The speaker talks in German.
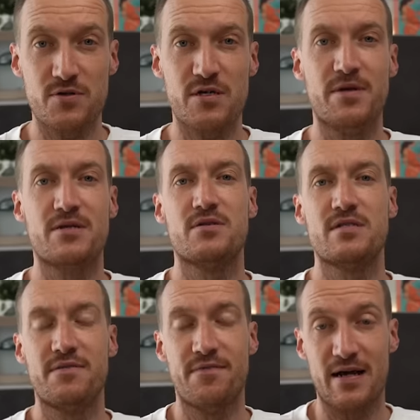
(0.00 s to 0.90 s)
Dr. Med
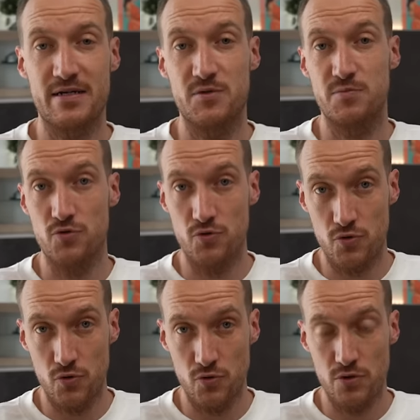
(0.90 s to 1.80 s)
Konstantin Wagner, ich bin
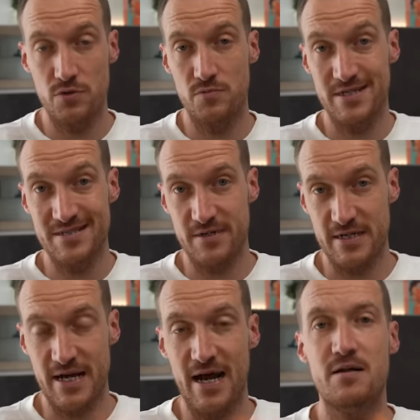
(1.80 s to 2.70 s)
Gynäkologe und mit diesem
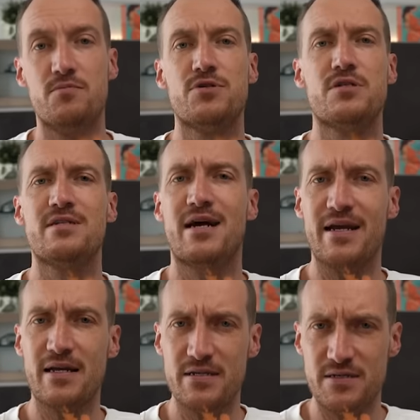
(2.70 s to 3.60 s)
Kanal möchte ich
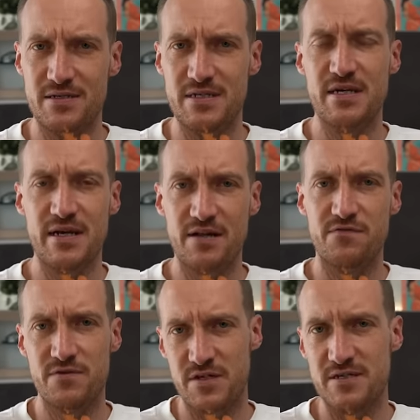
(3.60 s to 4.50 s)
eigentlich dir
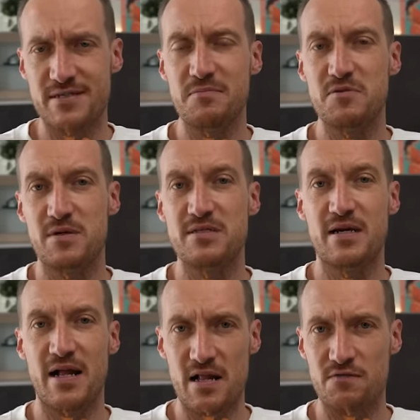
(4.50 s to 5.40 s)
helfen, dir selbst
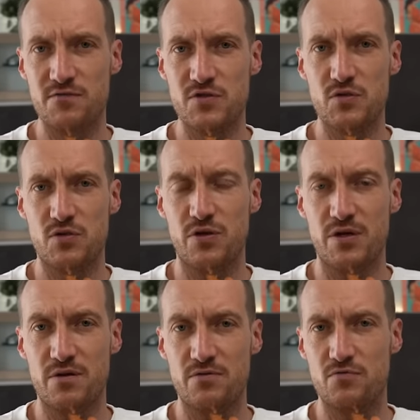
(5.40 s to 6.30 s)
besser helfen zu
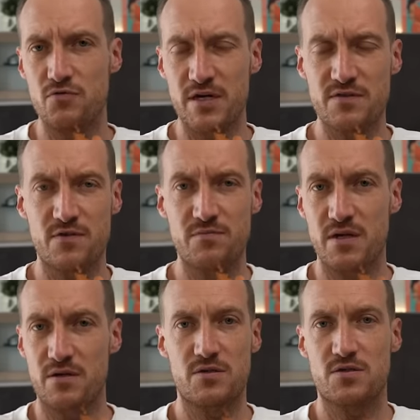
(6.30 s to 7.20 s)
können. Du kriegst von
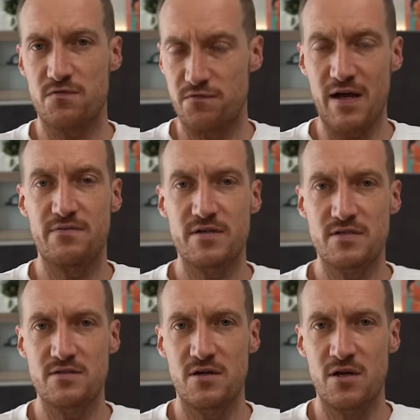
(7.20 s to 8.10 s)
mir das
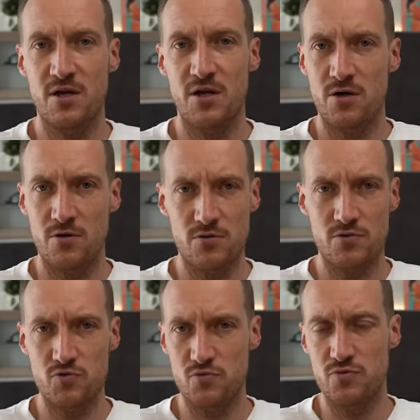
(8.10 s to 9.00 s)
Fachwissen
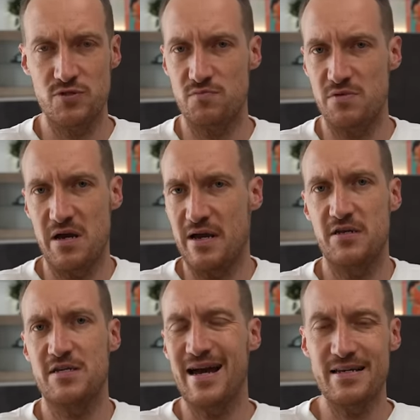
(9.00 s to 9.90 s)
und du musst mir
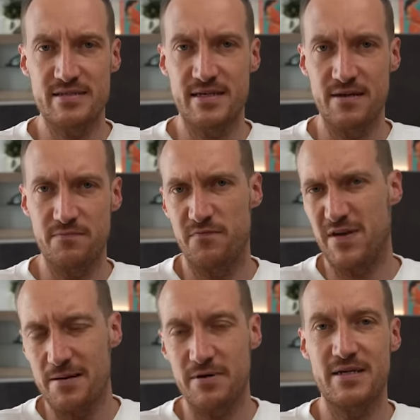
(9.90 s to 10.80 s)
eigentlich gar nichts geben.
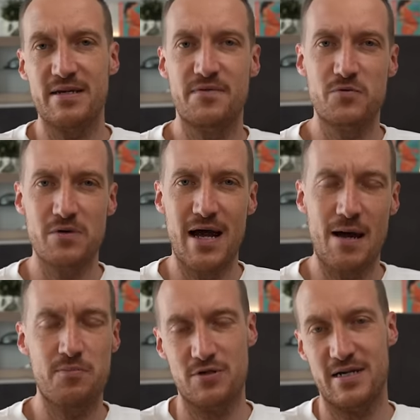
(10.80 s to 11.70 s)
Wäre aber nett, wenn du ein
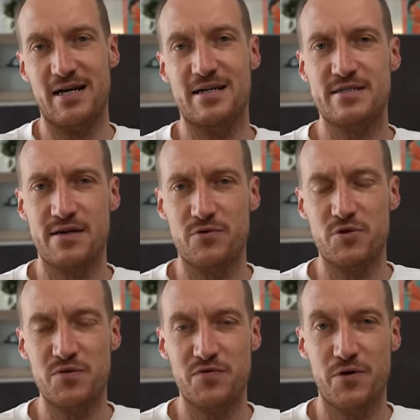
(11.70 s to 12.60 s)
Abo da lässt, da würde
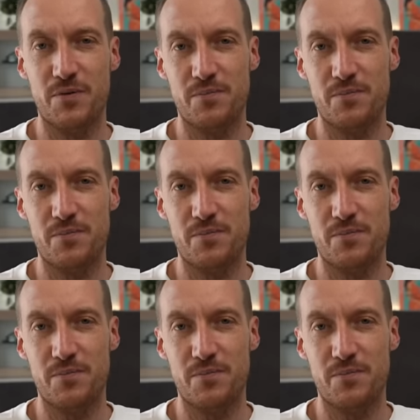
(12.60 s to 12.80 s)
ich mich freuen.